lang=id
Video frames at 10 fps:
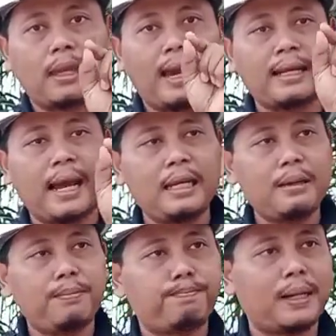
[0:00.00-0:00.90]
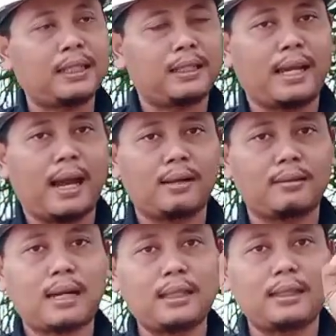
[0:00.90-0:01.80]
Na ini plus ya.
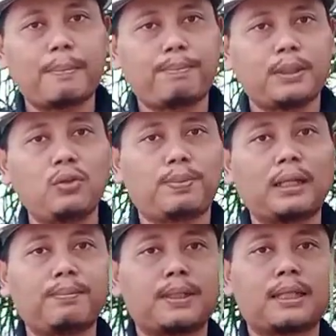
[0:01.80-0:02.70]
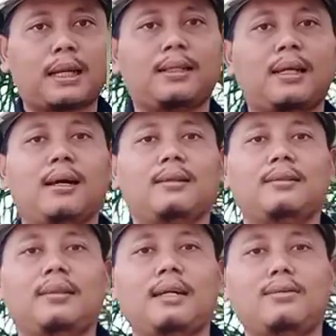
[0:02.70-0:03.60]
Artinya plus itu berarti besar dia
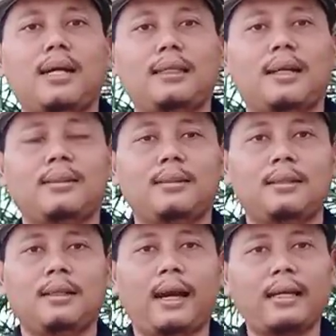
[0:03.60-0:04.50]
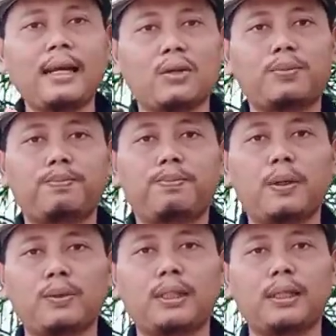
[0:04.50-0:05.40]
kandungannya. Nah, ini harus
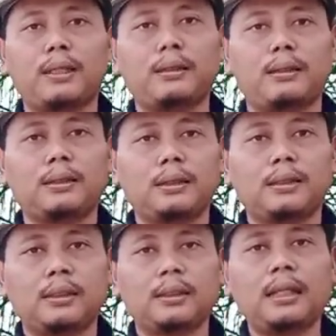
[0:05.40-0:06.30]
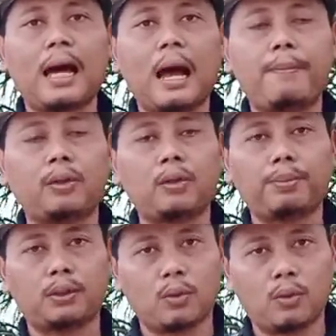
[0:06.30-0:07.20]
perlu di telah ah
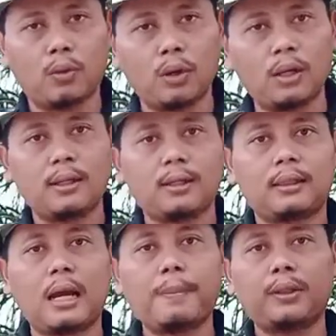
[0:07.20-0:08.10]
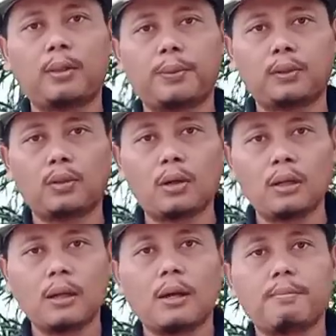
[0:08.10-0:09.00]
betul-betul, telah ah betul-betul.
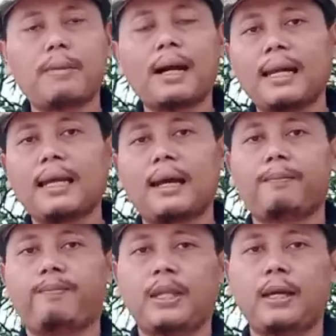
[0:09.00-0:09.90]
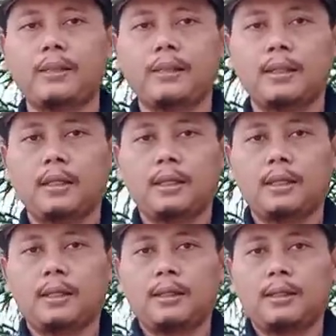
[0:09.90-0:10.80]
Makanya ya
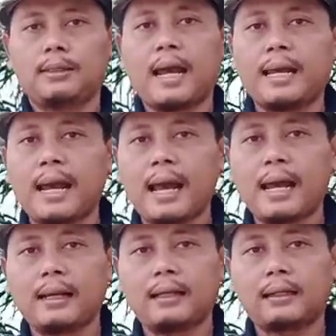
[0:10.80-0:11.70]
saya